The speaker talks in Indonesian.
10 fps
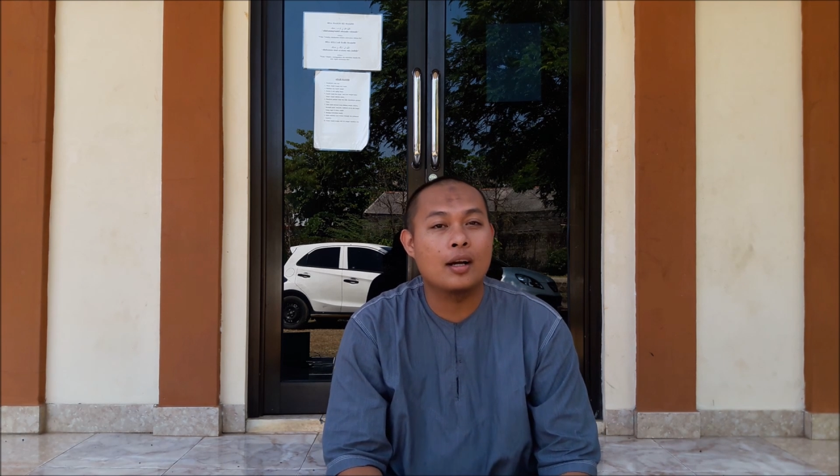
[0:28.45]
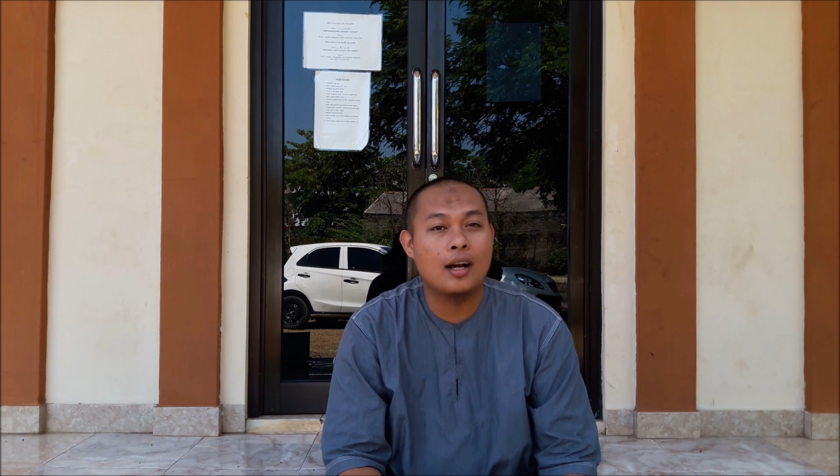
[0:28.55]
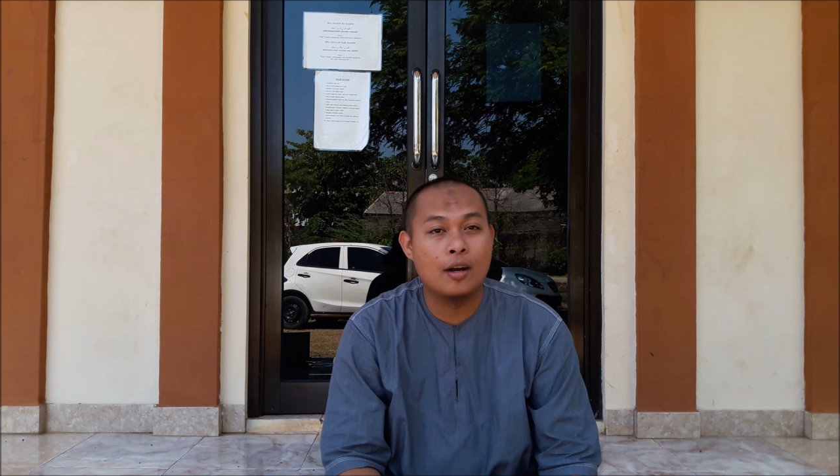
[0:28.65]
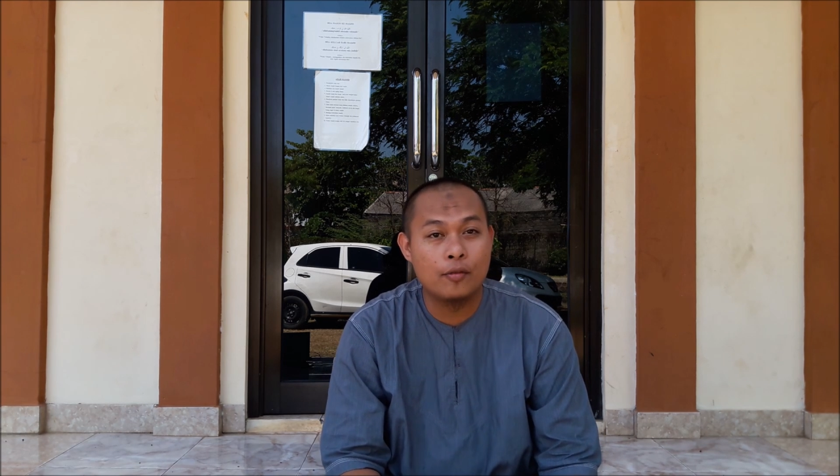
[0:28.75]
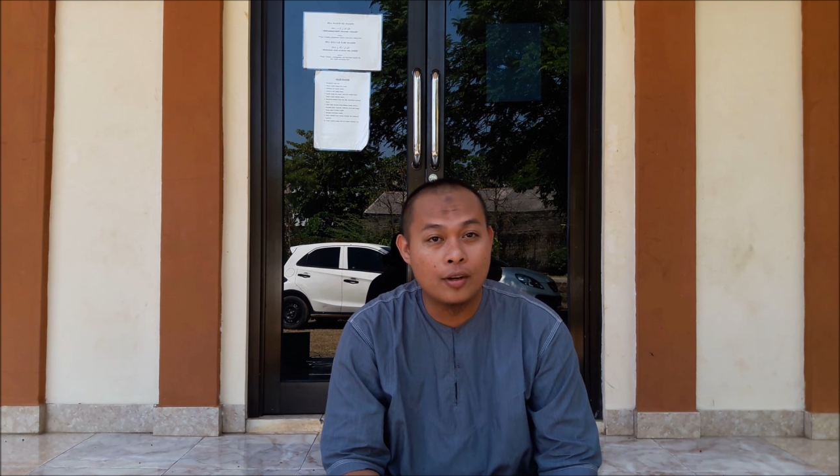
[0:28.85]

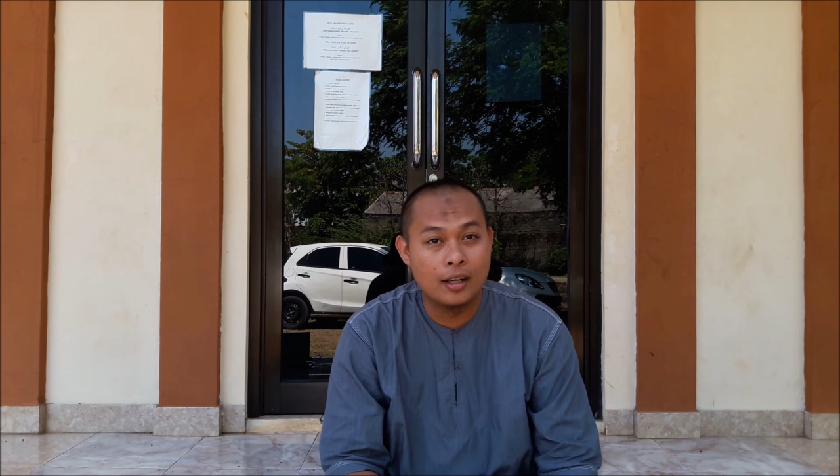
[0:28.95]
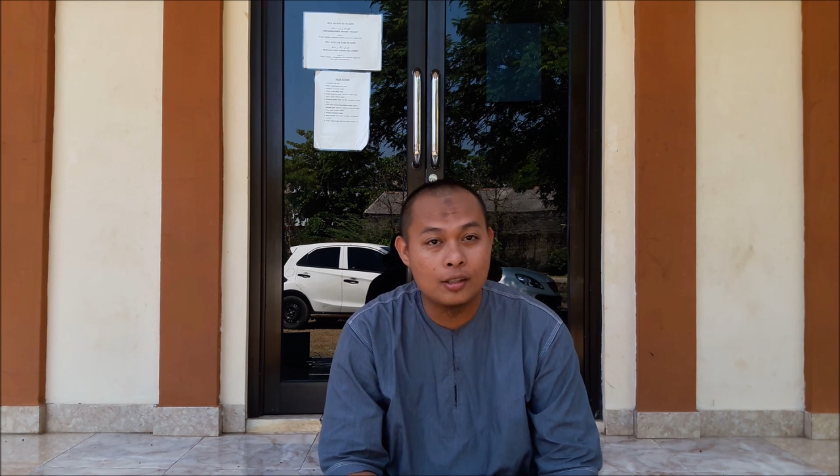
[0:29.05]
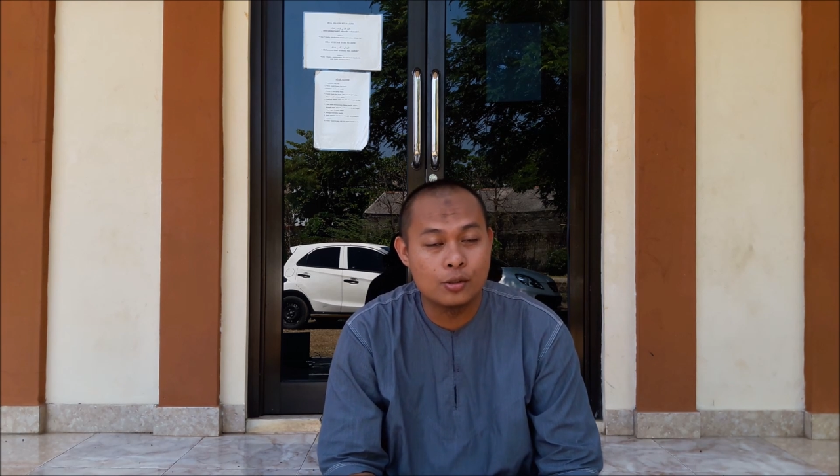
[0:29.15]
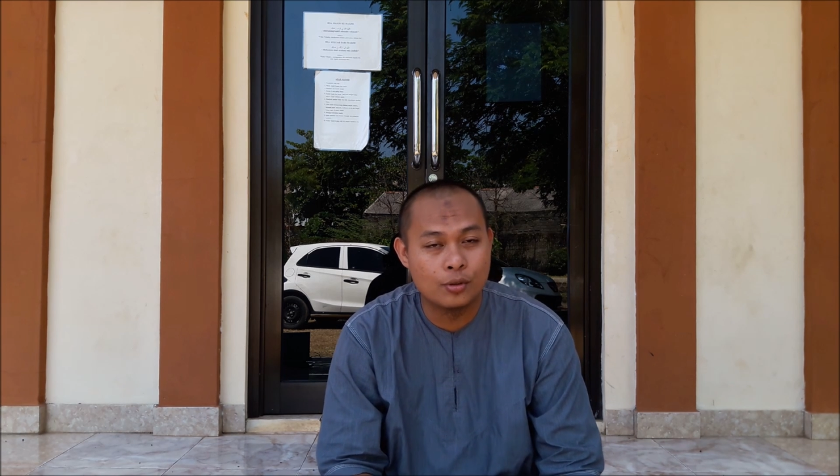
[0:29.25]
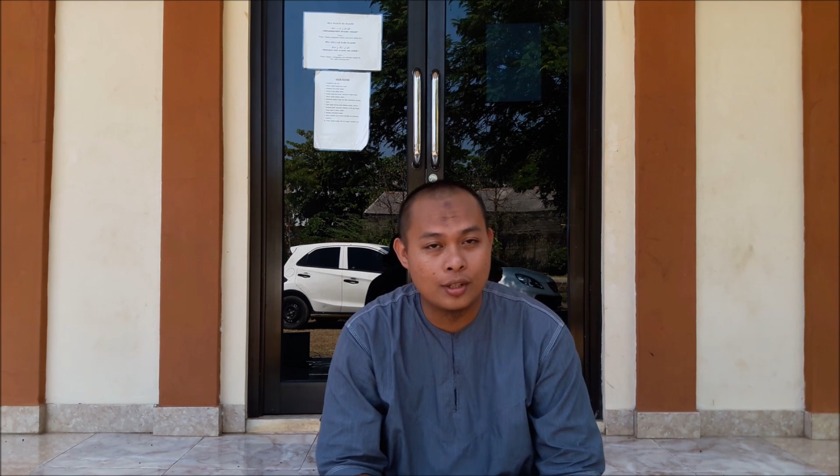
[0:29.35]

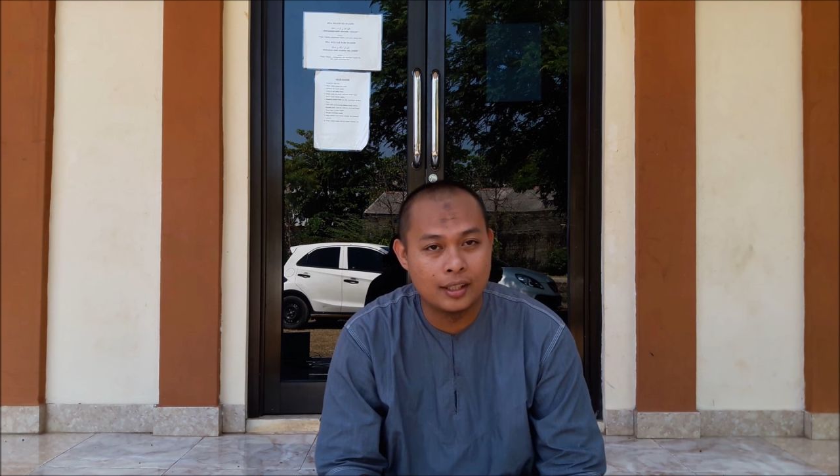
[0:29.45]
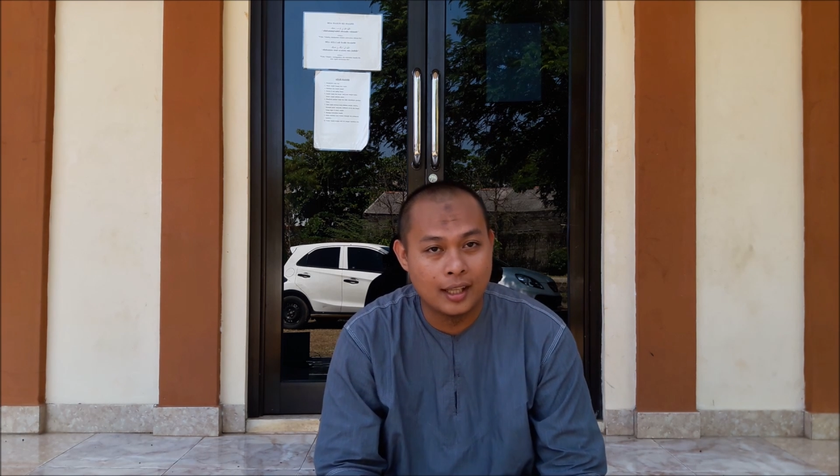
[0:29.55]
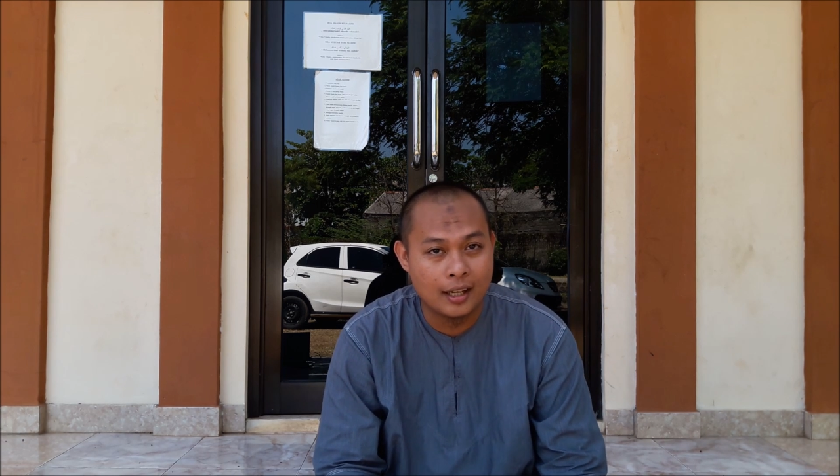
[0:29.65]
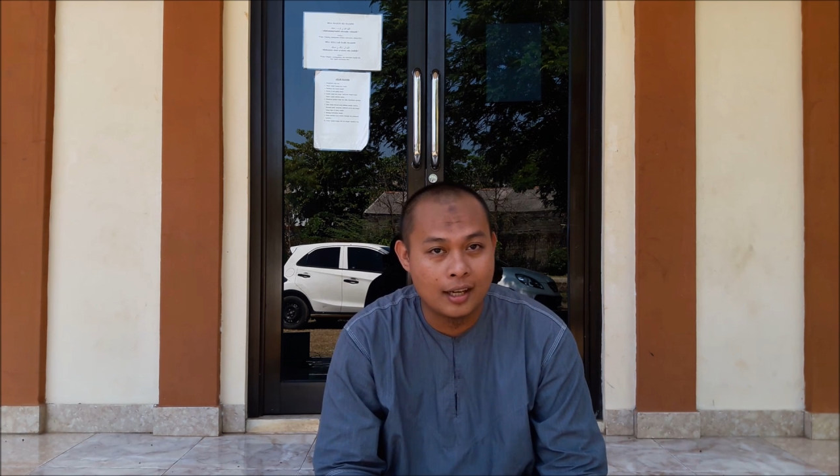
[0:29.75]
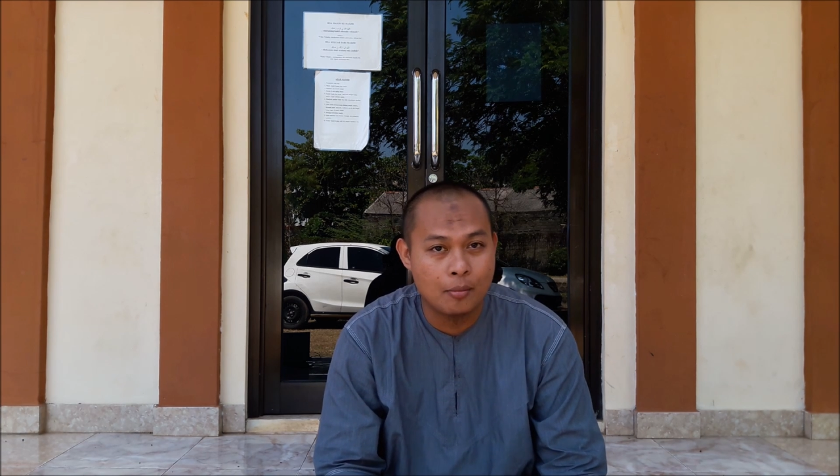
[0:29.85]
menghafal
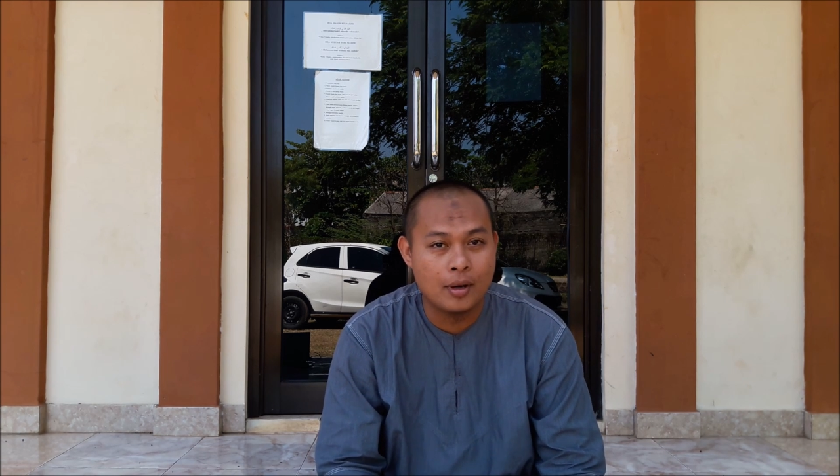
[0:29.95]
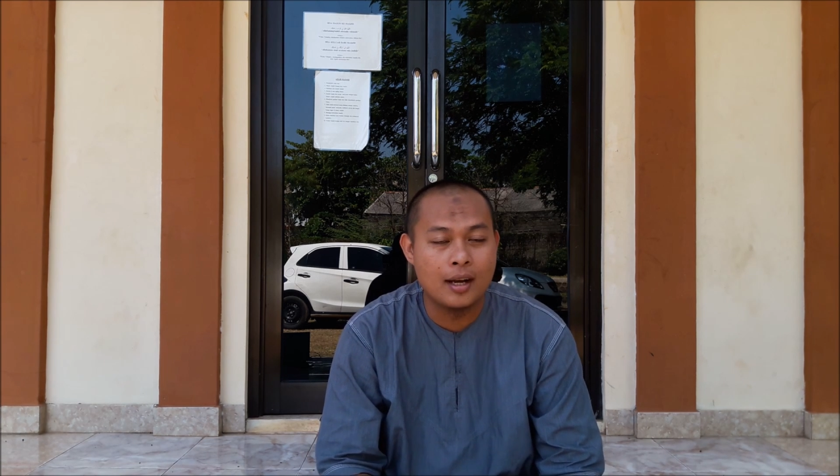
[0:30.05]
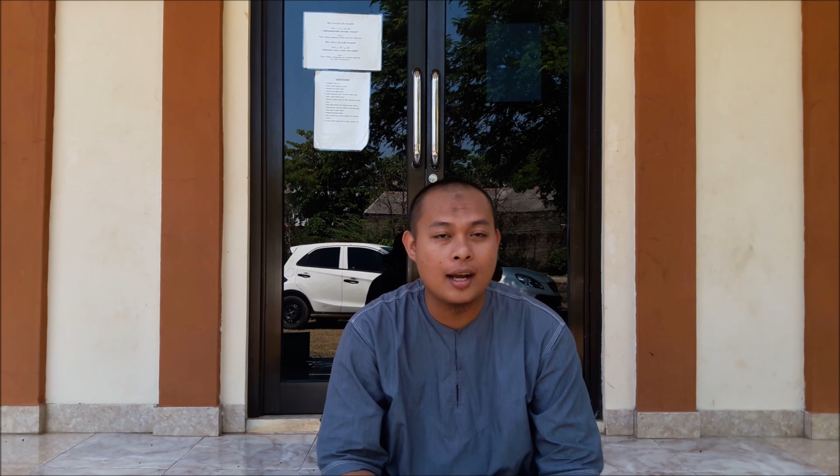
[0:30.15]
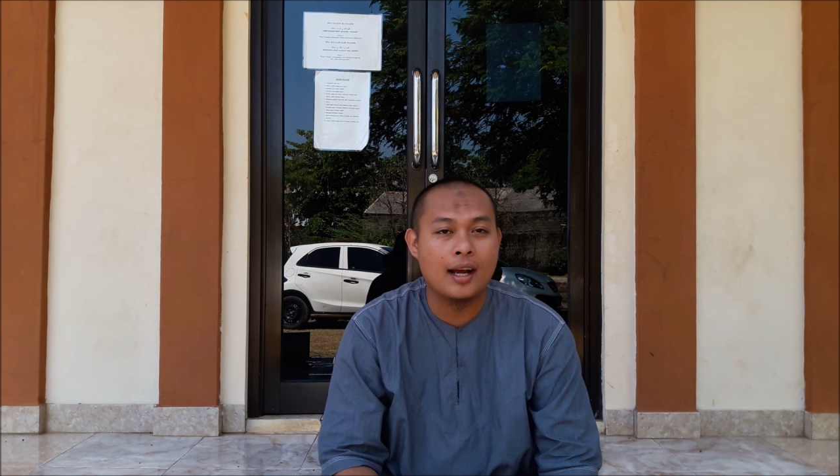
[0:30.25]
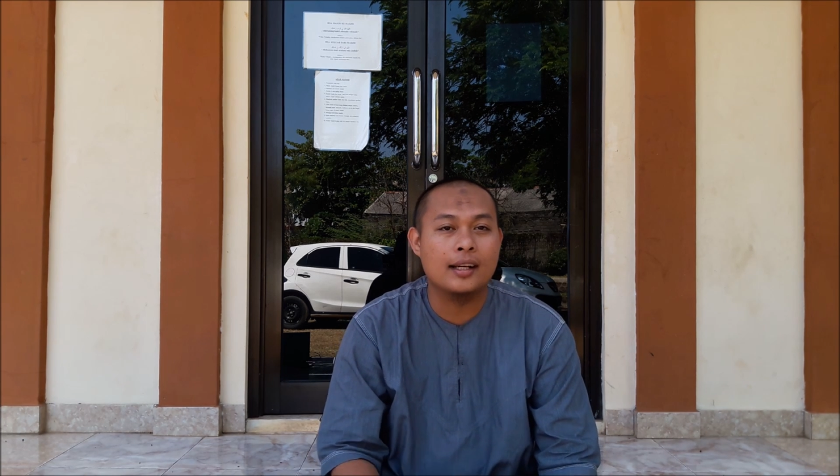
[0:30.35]
surat Anaba